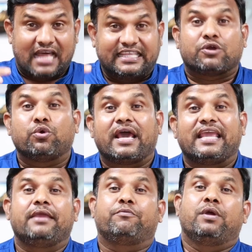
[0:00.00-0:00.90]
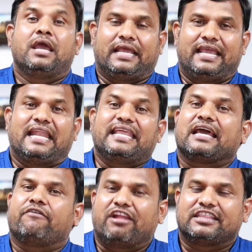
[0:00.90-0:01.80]
అది కూడా ఈ ఈ
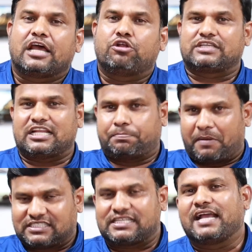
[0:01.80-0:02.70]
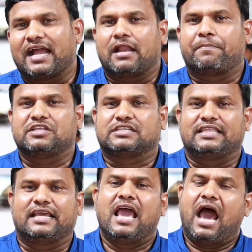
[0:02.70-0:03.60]
ఎన్నికల ఫలితాల్లో చాలా స్పష్టంగా
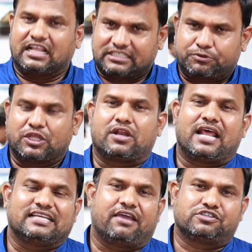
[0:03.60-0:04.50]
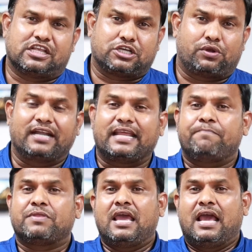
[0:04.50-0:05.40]
కనిపించింది అని చెప్తున్నారు రాజకీయ విశ్లేషకులు అంటే
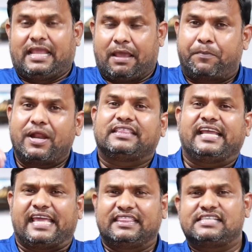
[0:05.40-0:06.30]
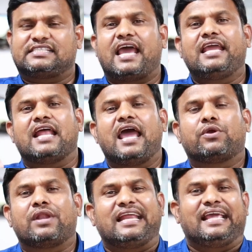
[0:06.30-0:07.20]
ఎప్పుడైతే కింది స్థాయి
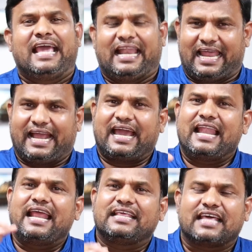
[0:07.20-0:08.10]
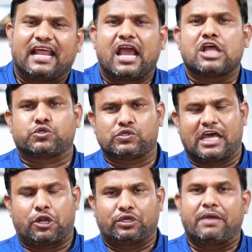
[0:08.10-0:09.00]
నాయకులని లెక్కలేనితనంగా
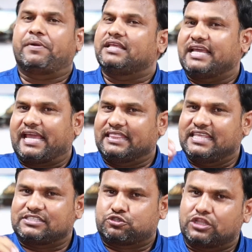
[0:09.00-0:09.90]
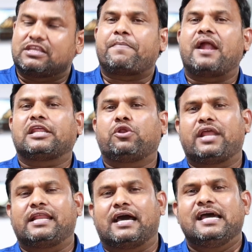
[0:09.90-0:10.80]
చూస్తారో ఎప్పుడైతే కింది సొంత
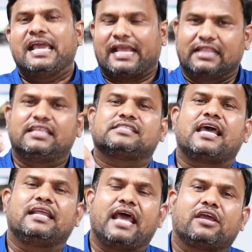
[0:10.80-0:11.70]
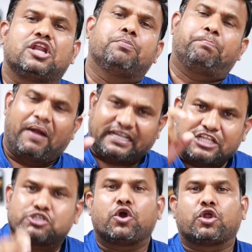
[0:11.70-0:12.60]
పార్టీలోనైనా కింది స్థాయి నాయకులను
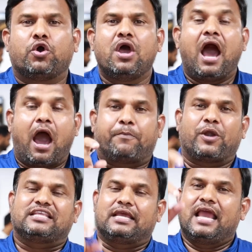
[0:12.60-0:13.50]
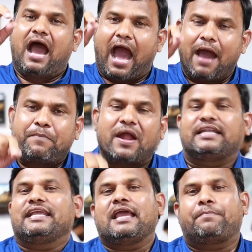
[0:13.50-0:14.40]
పట్టించుకోరో అప్పుడు అది ఆ
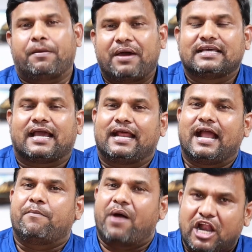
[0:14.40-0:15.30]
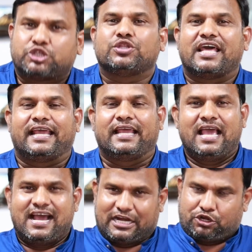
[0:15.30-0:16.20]
పార్టీకే ప్రమాదకరంగా మారుతుందని
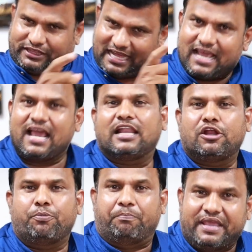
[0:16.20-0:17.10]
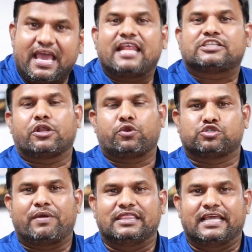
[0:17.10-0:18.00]
ఇటు తెలంగాణలో బీఆర్ఎస్లో
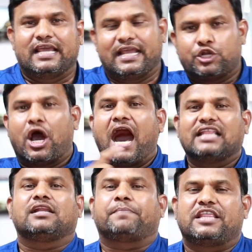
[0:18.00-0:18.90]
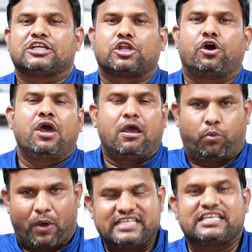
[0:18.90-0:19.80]
రుజువైంది ఇటు ఆంధ్రప్రదేశ్లో
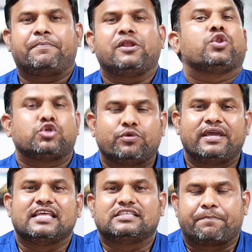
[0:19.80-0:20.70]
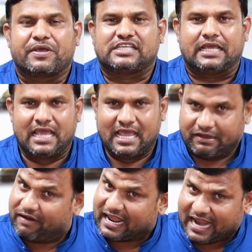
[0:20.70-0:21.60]
వైసీపీలో రుజువైందని చెప్పేసి
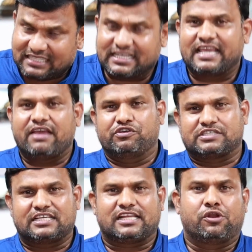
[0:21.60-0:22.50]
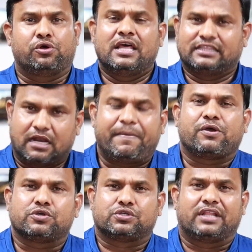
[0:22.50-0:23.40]
ఇవాళ రాజకీయ విశ్లేషణలు
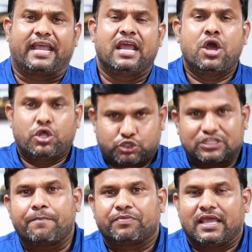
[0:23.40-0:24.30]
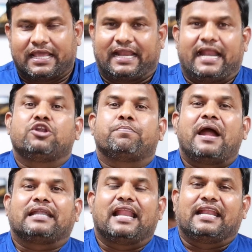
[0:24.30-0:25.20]
తెరపైకి వస్తున్నాయి చూద్దాం ఈ రెండు
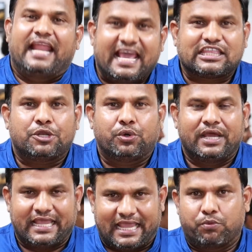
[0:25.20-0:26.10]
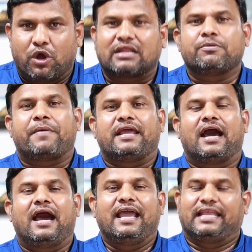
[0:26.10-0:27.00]
పార్టీల నేతలు ఈ ఓటమి పైన
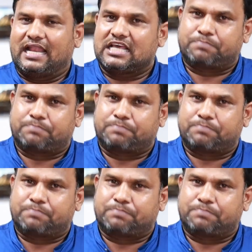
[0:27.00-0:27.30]
ఎలా